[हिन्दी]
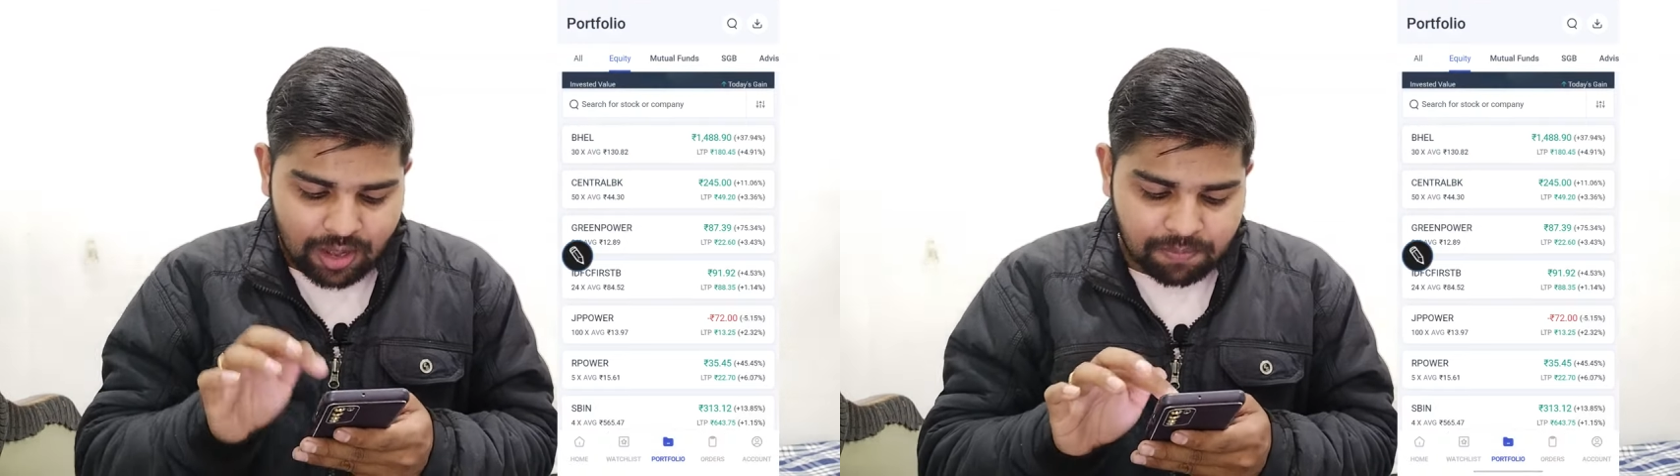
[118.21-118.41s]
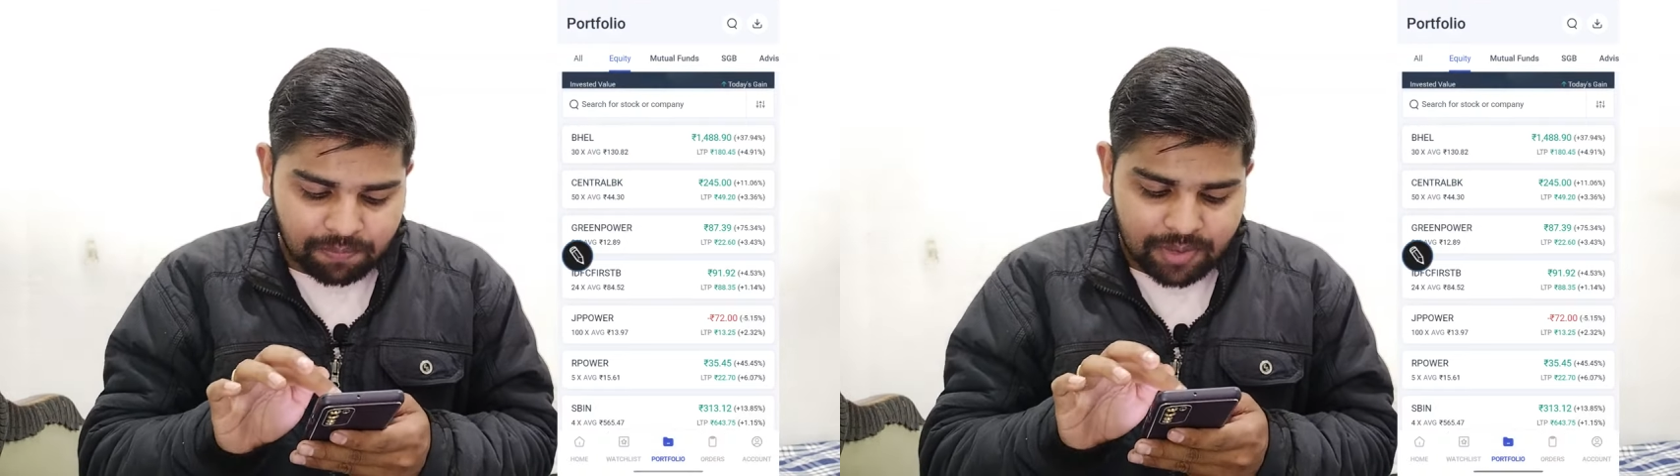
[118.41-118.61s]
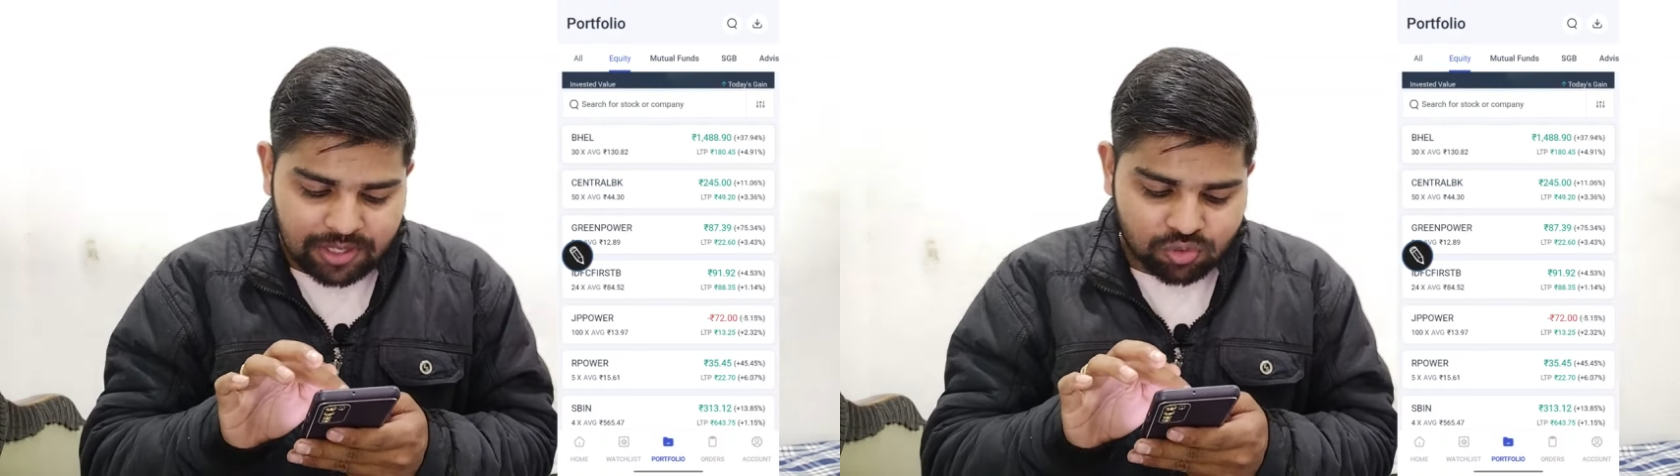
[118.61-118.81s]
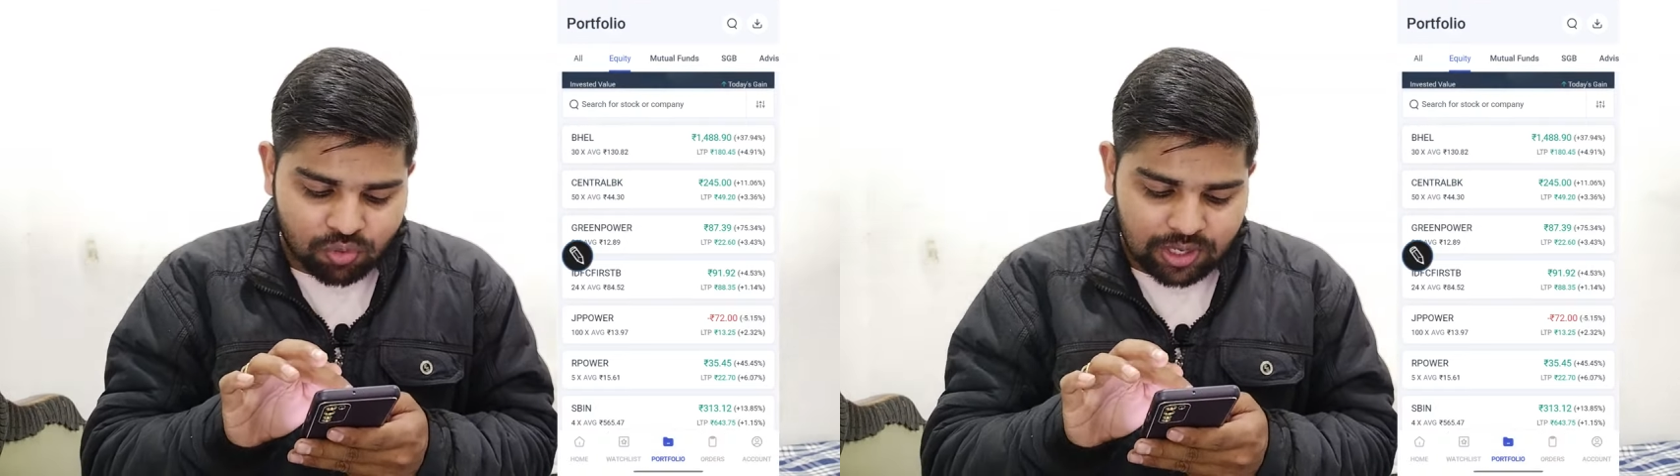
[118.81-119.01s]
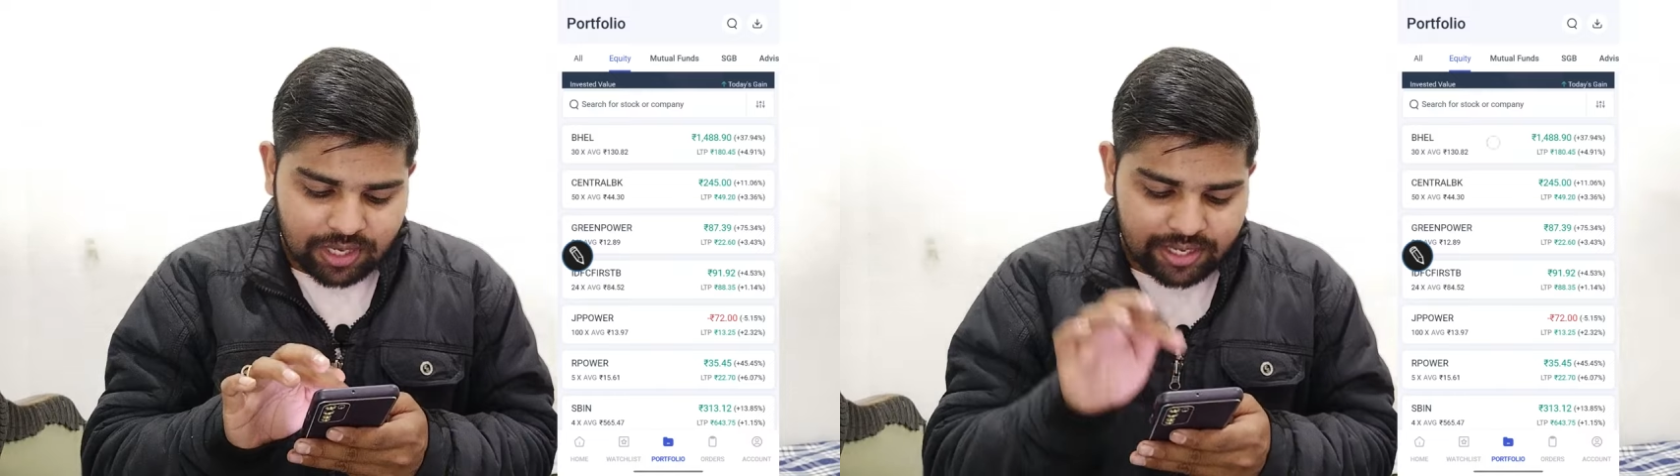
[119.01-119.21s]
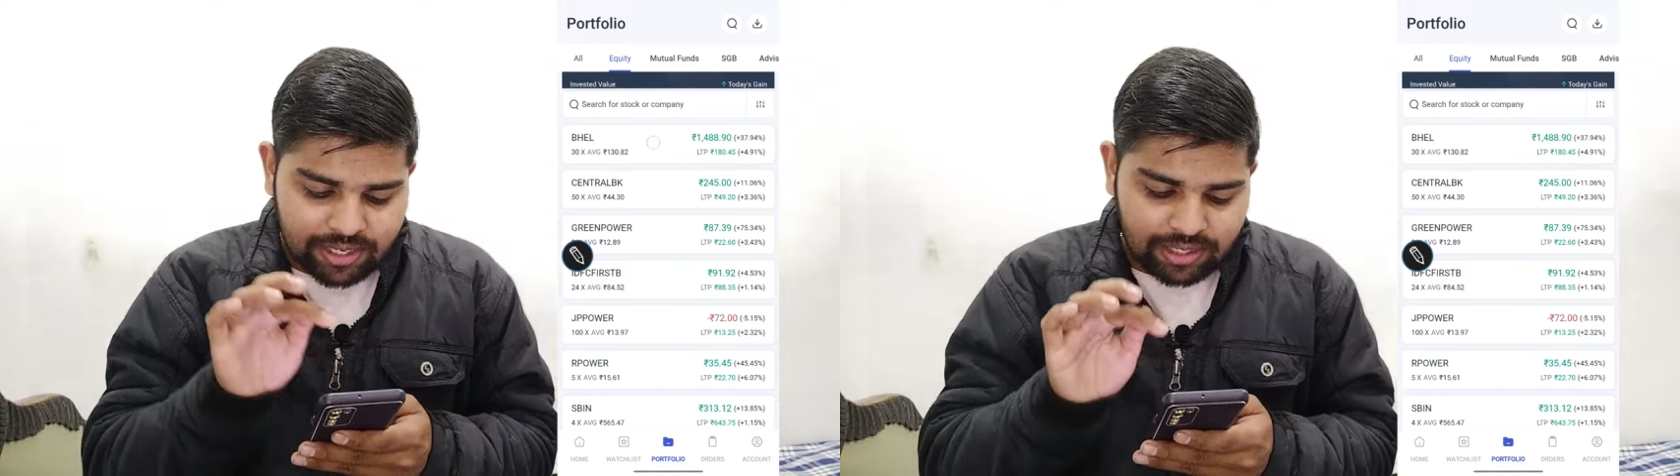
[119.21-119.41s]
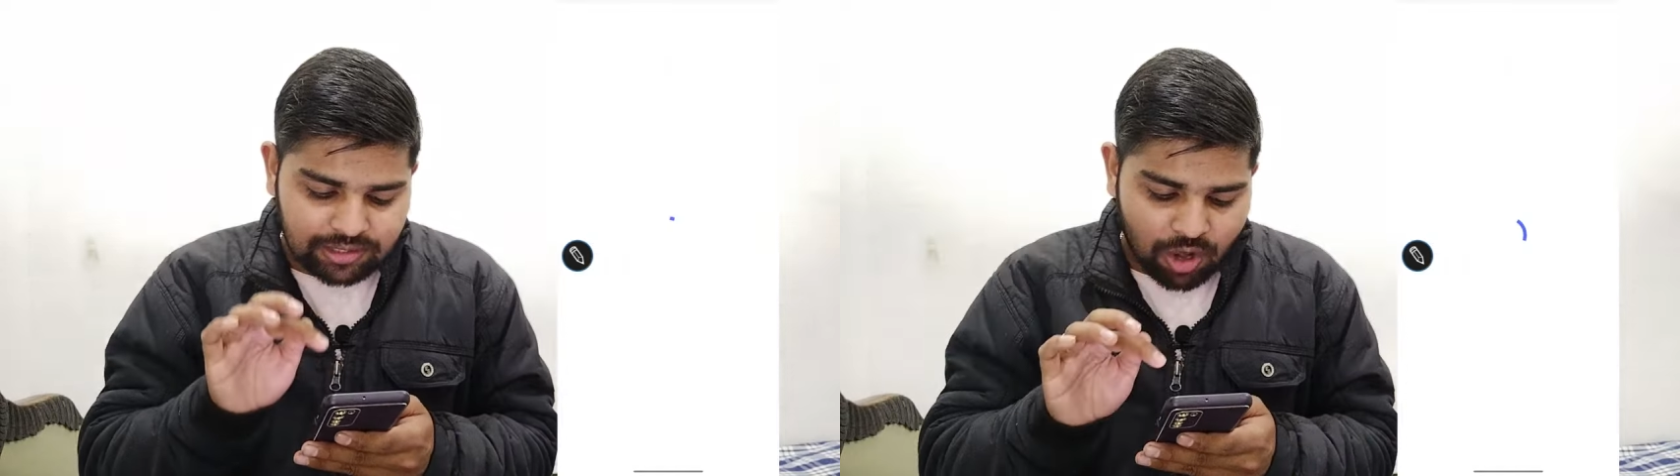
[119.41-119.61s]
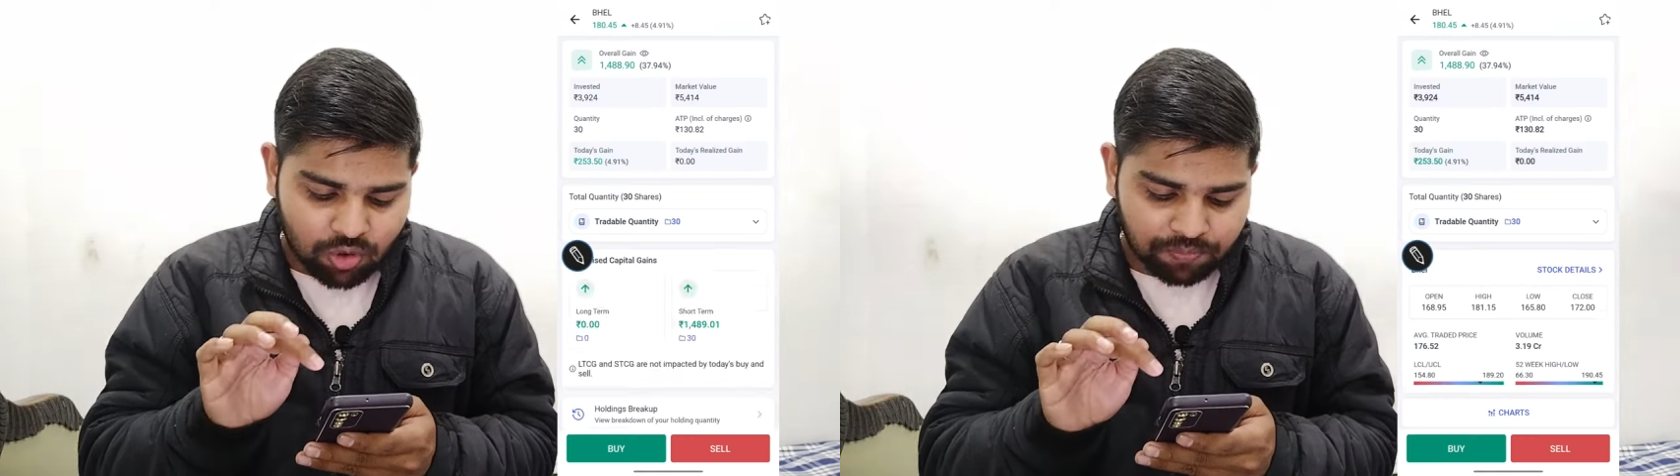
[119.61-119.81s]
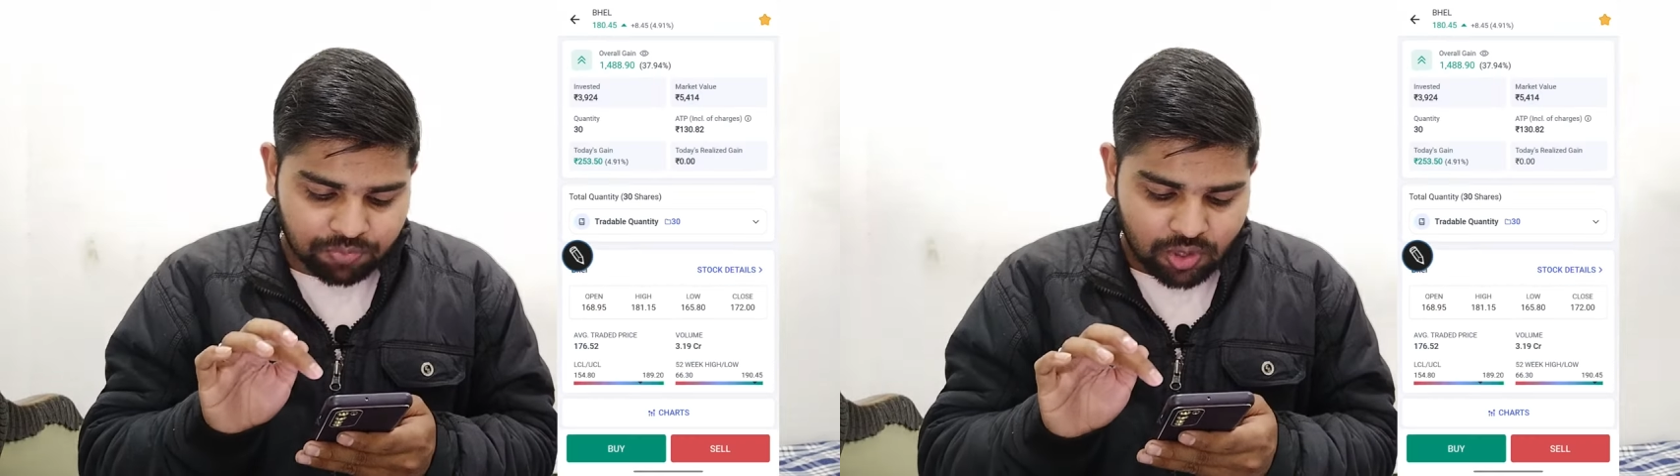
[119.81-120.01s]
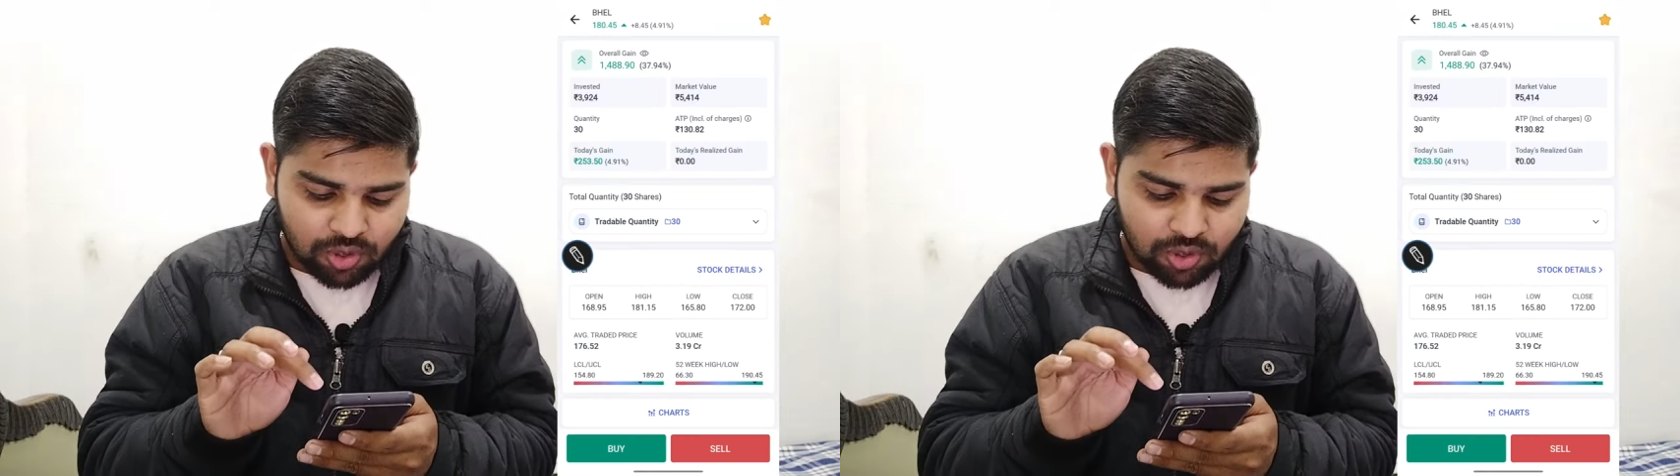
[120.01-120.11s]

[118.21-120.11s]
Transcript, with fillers: अब मैं इसको क्लिक करता हूँ